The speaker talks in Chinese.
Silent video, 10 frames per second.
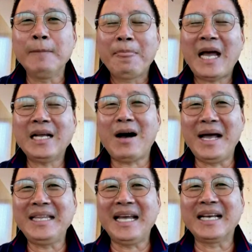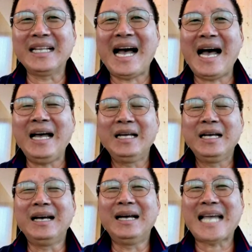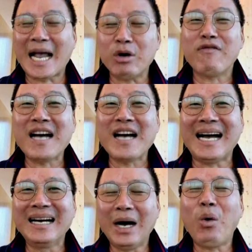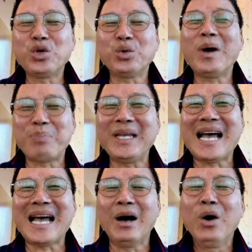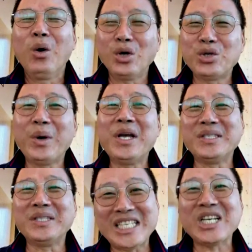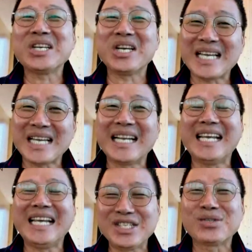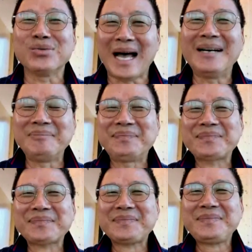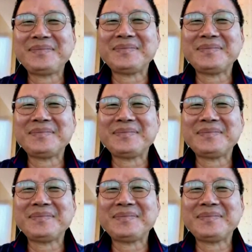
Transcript: 公司，它的考量点跟它呃采购的方向呃或许会不一样，或许会有一些政策上的因素了。